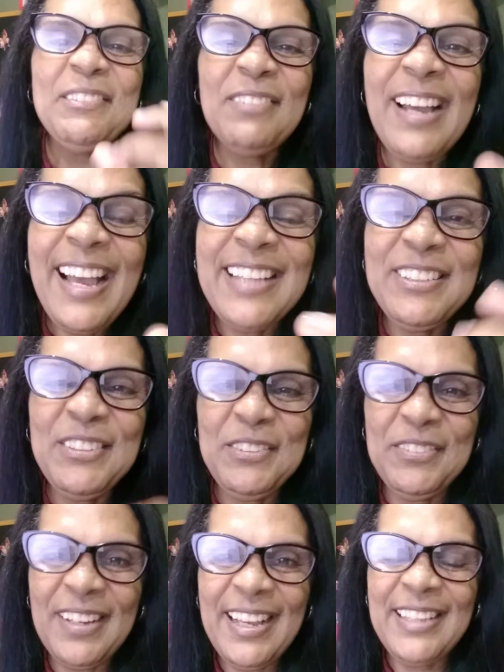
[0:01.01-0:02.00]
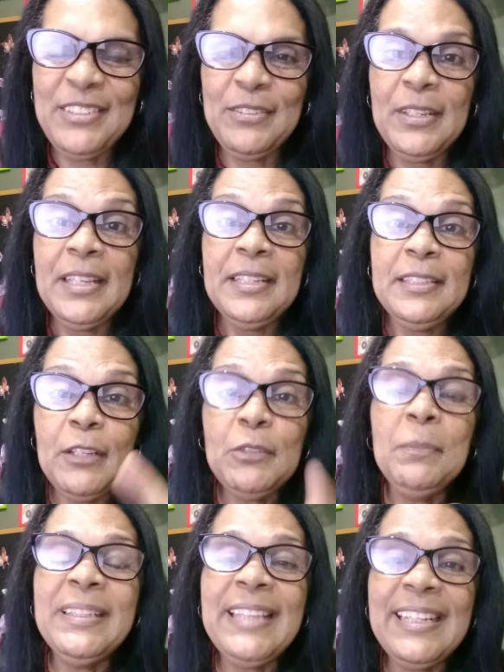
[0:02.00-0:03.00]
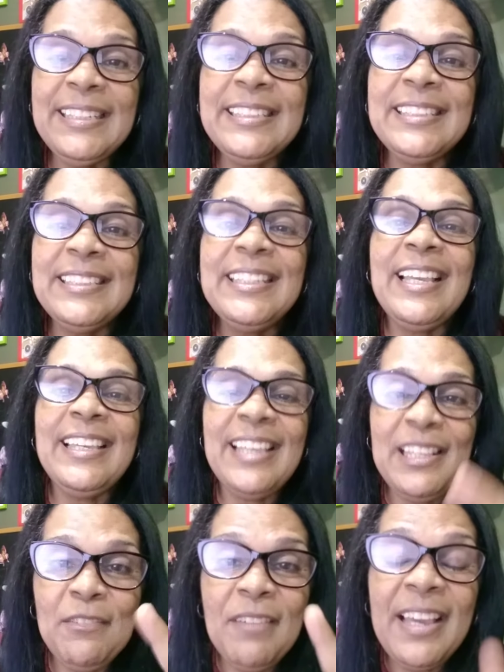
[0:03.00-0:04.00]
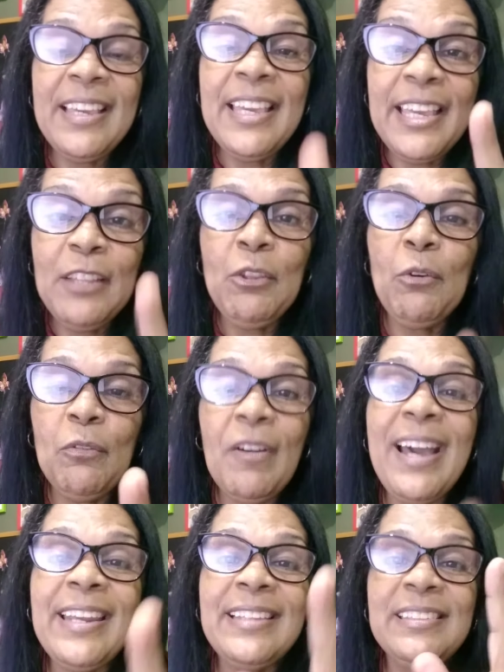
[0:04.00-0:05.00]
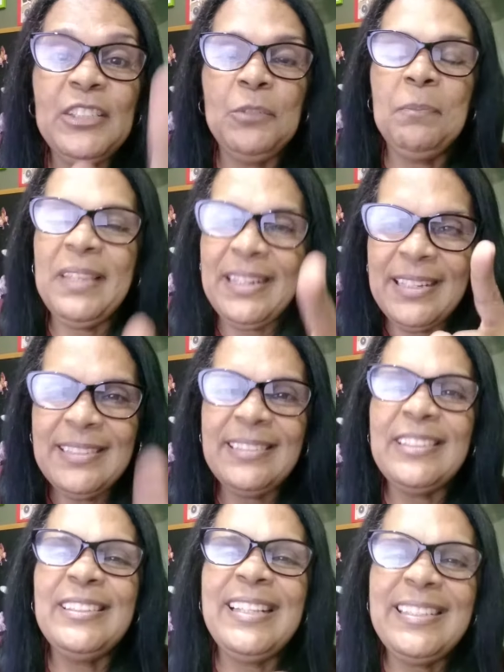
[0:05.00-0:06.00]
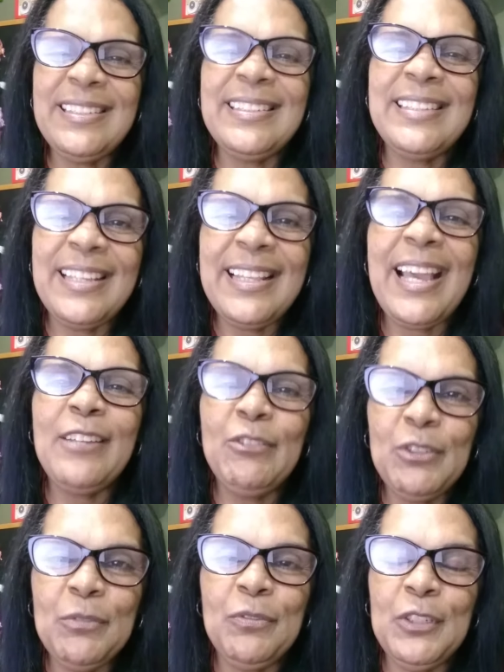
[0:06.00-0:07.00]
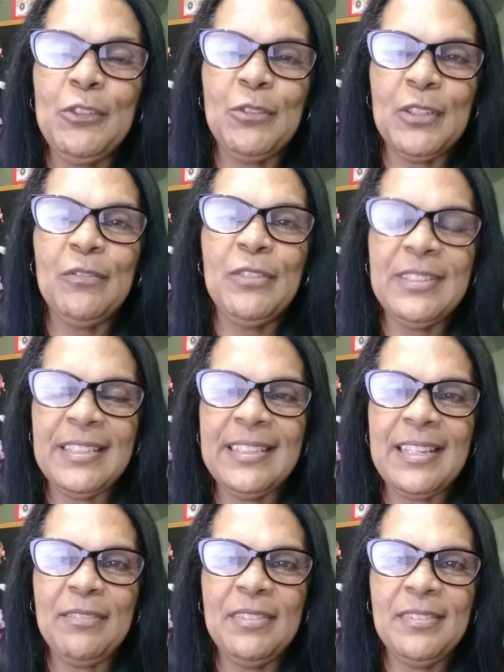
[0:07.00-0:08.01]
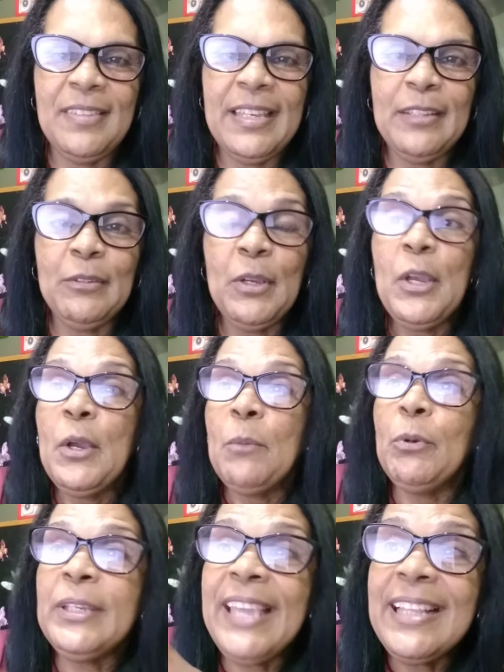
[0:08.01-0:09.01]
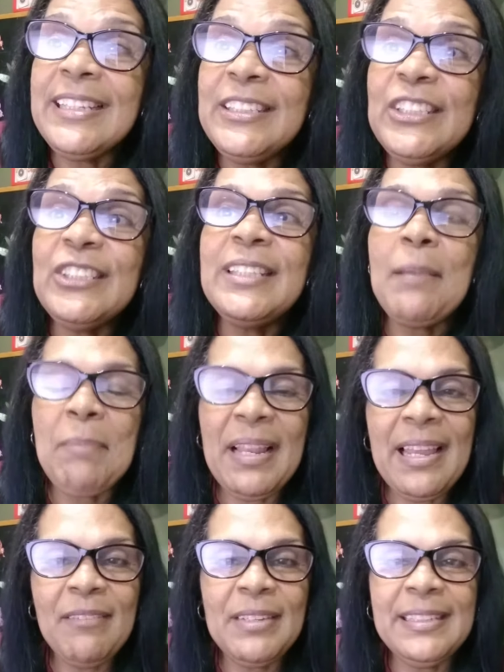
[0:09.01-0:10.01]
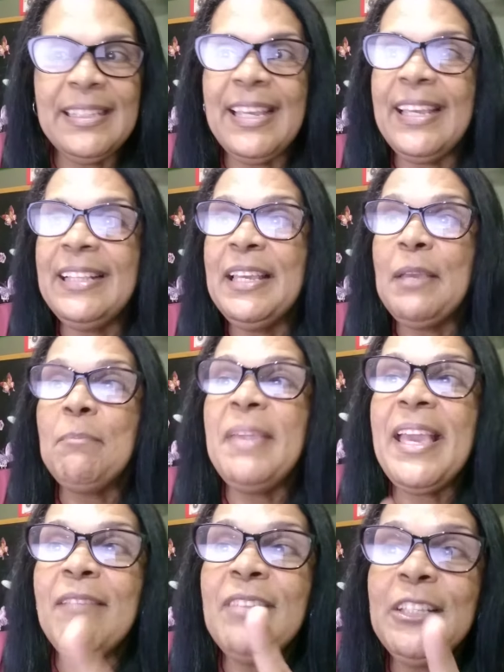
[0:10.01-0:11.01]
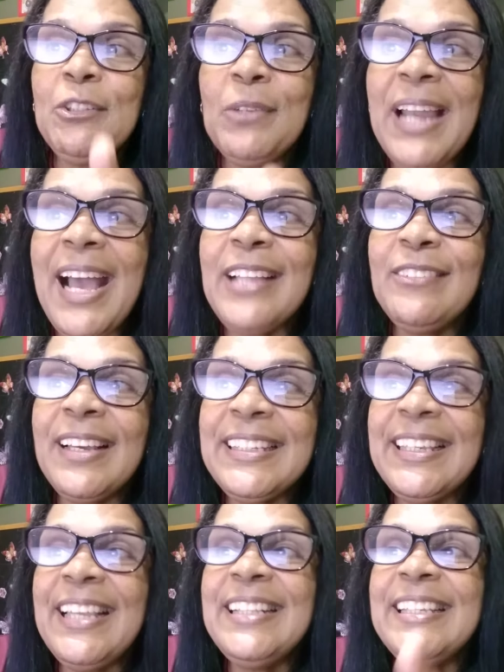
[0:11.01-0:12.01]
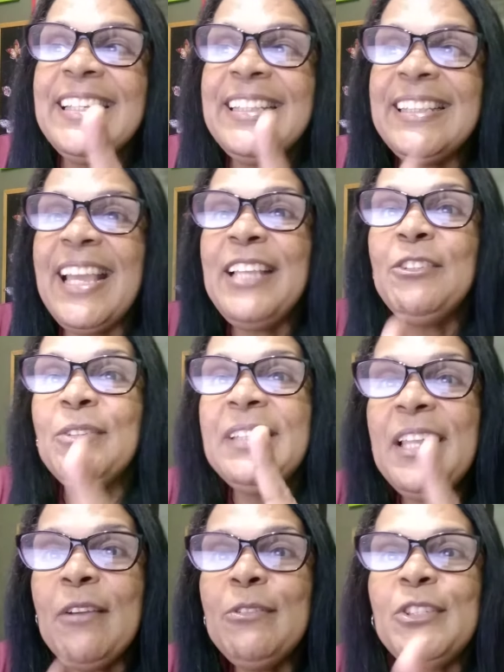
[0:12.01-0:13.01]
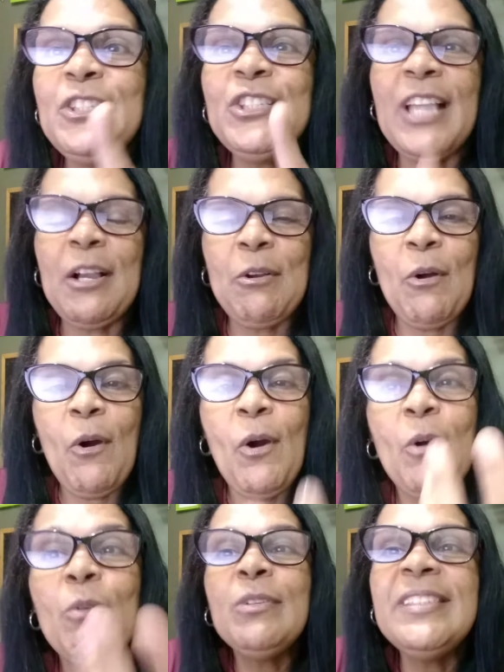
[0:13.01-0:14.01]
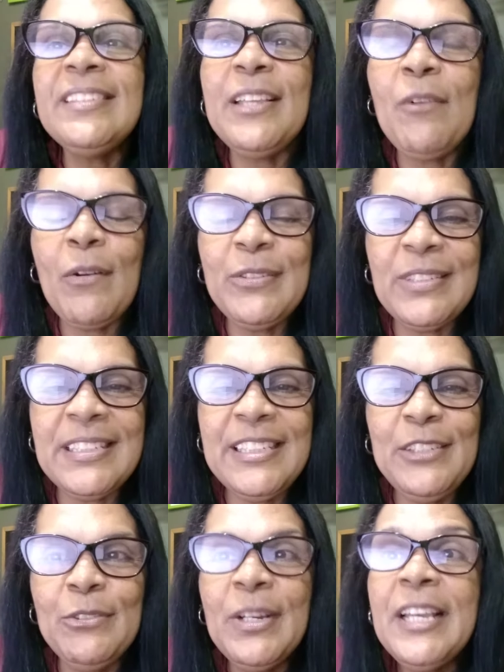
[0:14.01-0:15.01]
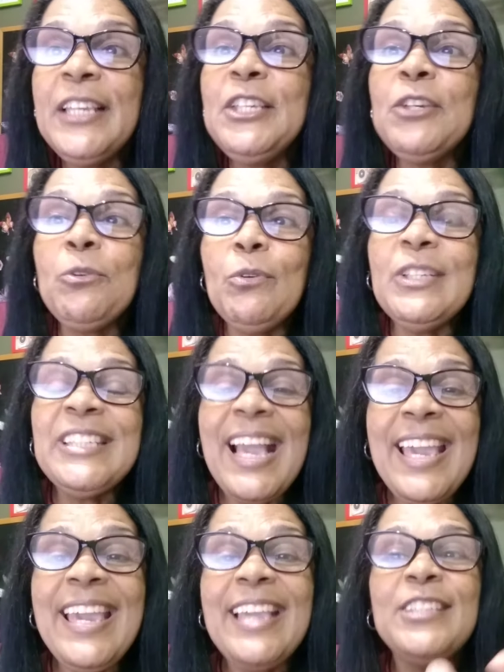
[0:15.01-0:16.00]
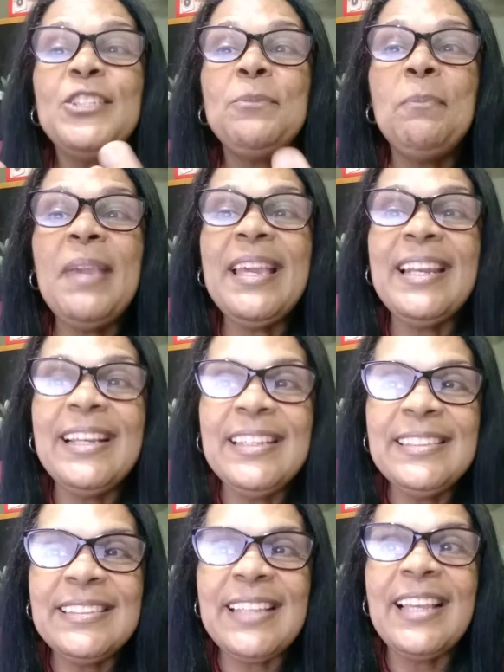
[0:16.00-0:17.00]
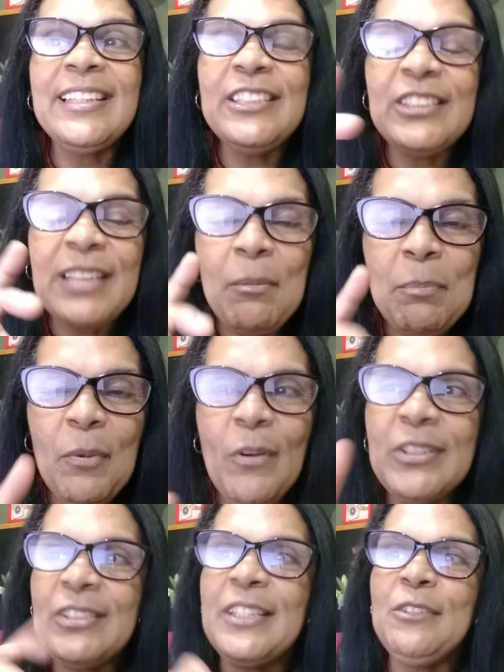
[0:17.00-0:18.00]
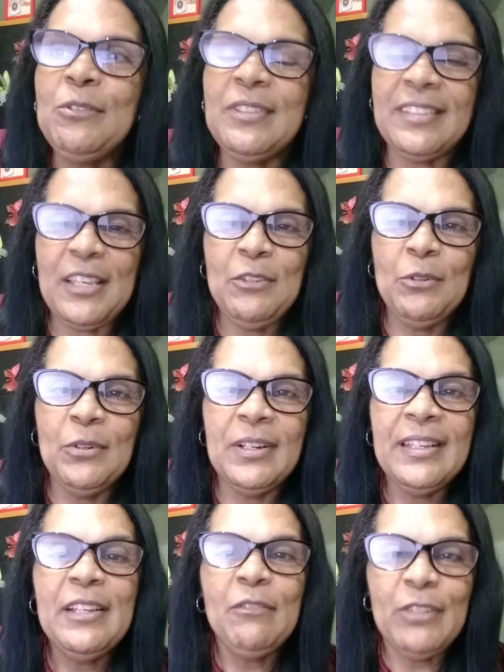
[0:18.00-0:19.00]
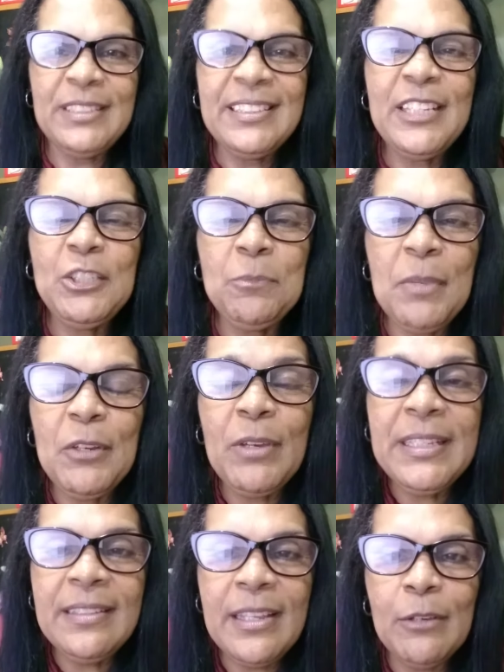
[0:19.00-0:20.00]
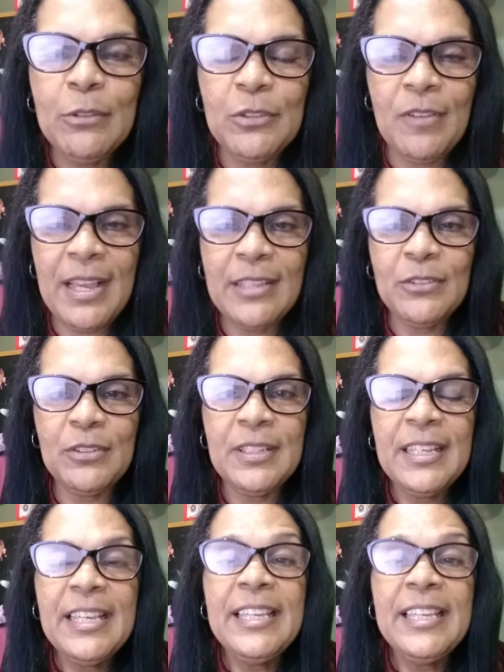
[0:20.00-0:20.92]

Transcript: Vaso, vaso. Deus manda lhe dizer que Ele vai renovar as esperanças nesse cenário difícil que você está vivendo. Porque Ele diz na palavra dele: Bem-aventurado aquele que tem no Deus de Jacó seu auxílio e cuja esperança está posta no Senhor. Você esperou em Deus, vaso.